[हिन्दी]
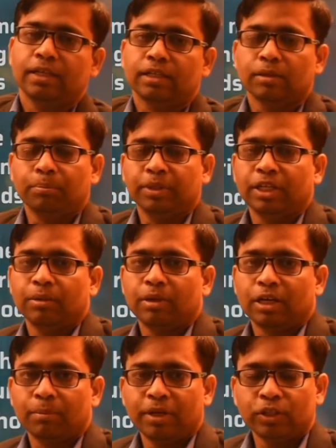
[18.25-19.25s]
एक कंपनी के
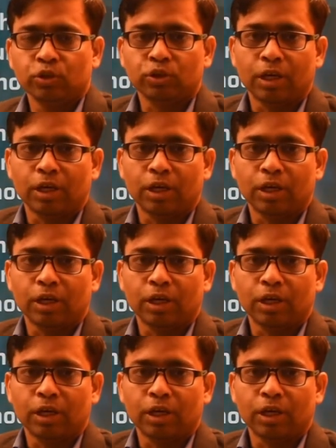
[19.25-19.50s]
बारे में जो